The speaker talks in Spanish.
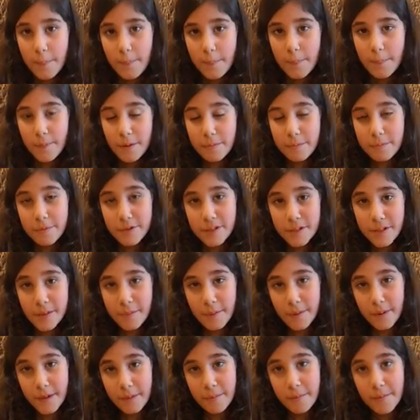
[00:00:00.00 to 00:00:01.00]
El museo
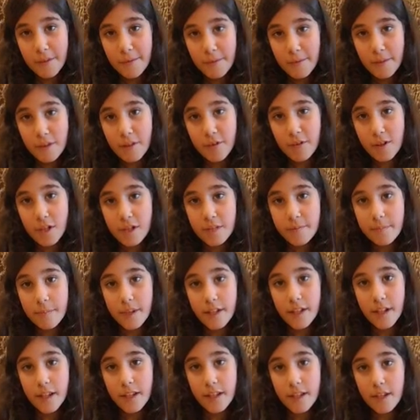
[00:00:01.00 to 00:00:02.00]
para mí fue una
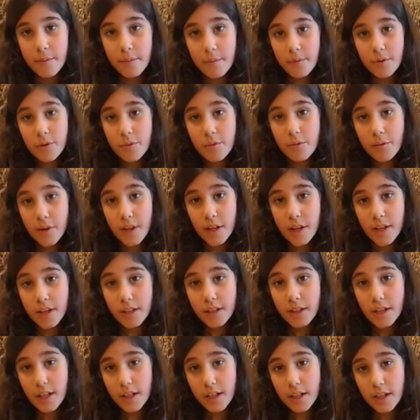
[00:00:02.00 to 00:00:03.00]
experiencia muy buena
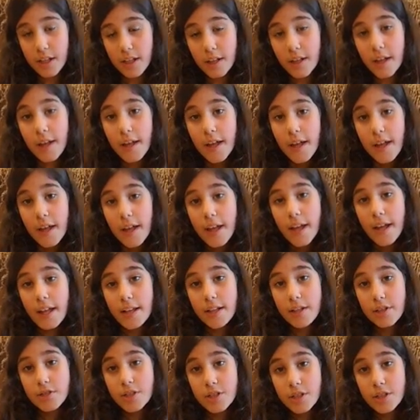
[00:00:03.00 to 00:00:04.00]
ya que eh,
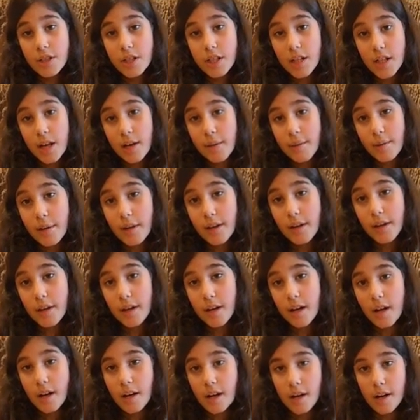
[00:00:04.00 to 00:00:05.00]
nos enseñaban
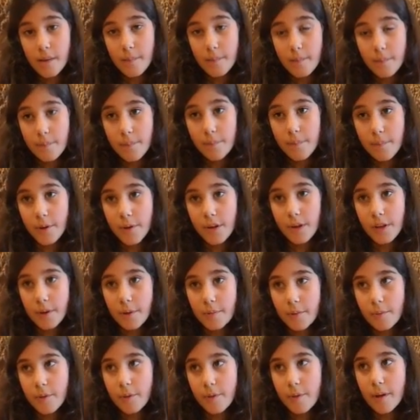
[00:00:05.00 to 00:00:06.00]
a, por
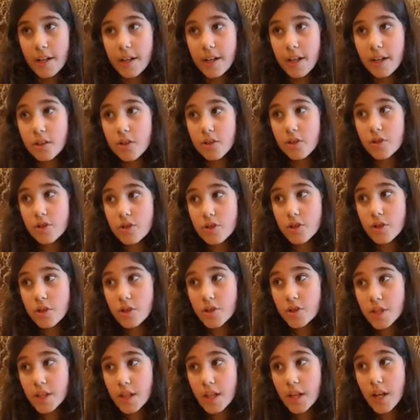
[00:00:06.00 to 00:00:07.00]
ejemplo, bailar con los
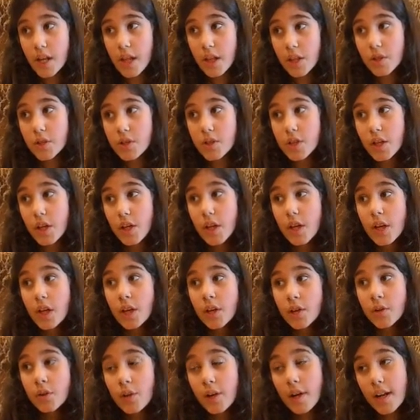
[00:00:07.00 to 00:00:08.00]
ojos cerrados
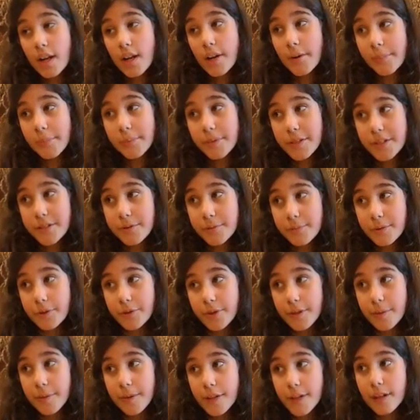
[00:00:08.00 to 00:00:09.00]
no era lo mismo
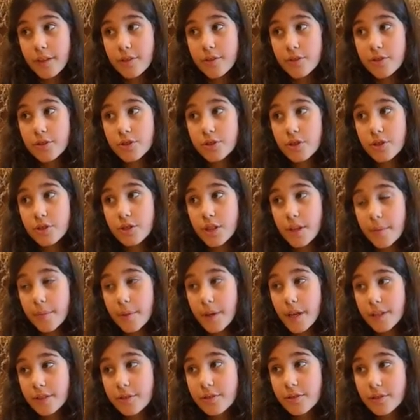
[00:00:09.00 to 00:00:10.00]
que bailar con los ojos
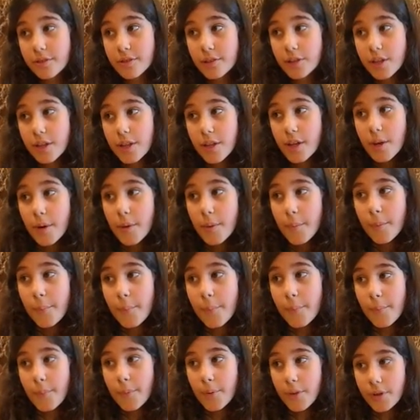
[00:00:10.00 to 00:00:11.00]
abiertos
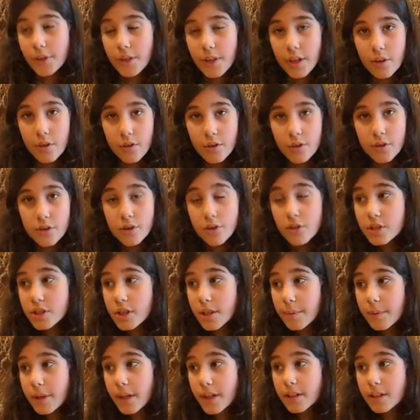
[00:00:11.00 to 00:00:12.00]
porque con los ojos
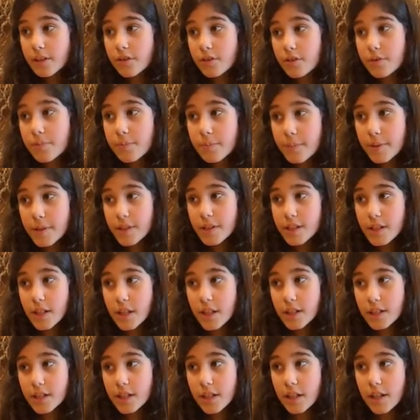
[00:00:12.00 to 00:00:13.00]
abiertos
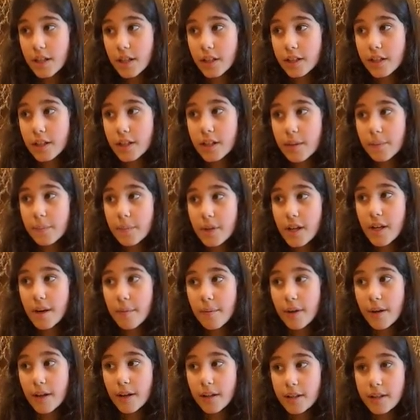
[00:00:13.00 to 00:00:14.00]
pensabas que la gente te
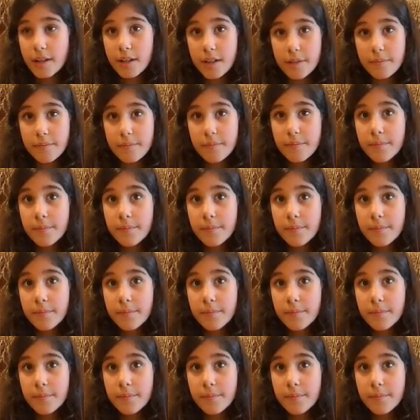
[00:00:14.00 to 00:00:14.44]
miraba y